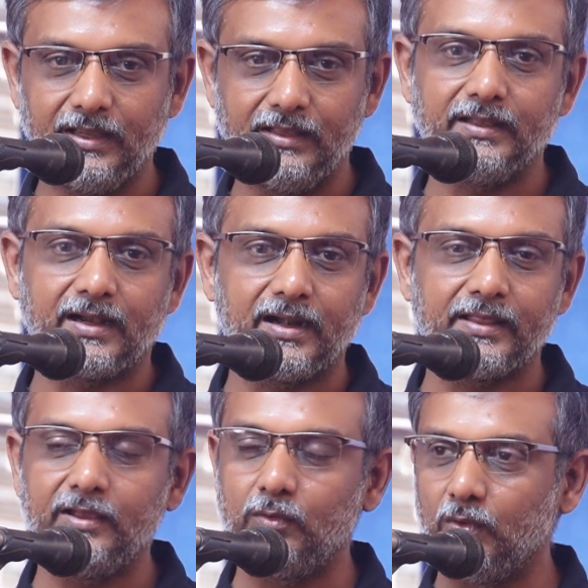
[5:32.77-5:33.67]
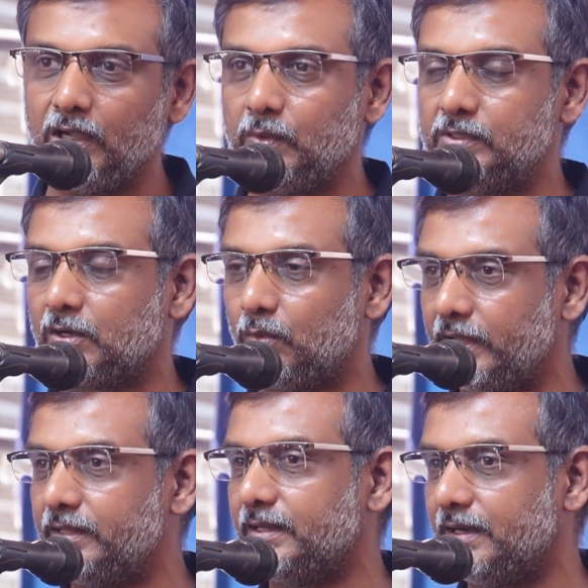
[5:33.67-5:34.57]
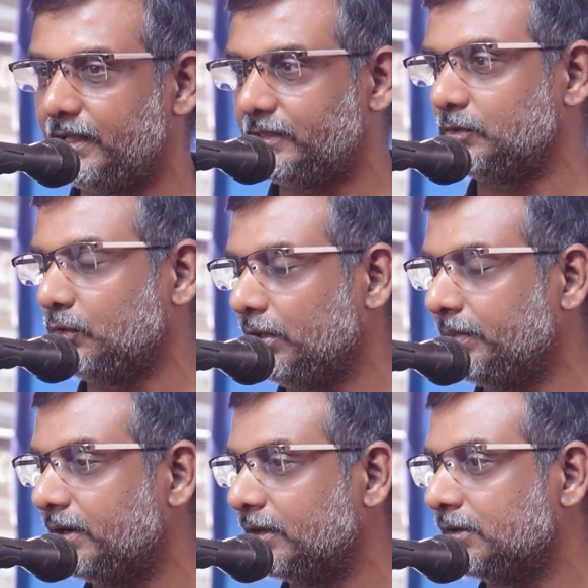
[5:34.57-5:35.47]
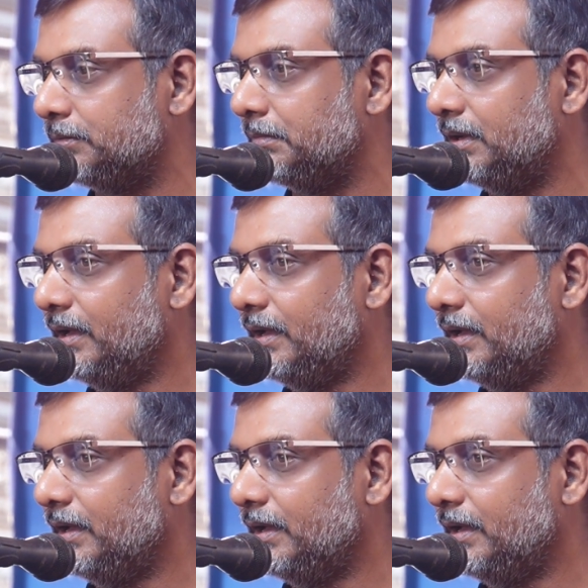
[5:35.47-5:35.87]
இந்த கடையை உருவாக்குவதற்கு உழைத்த அனைத்து தோழமைகளுக்கும்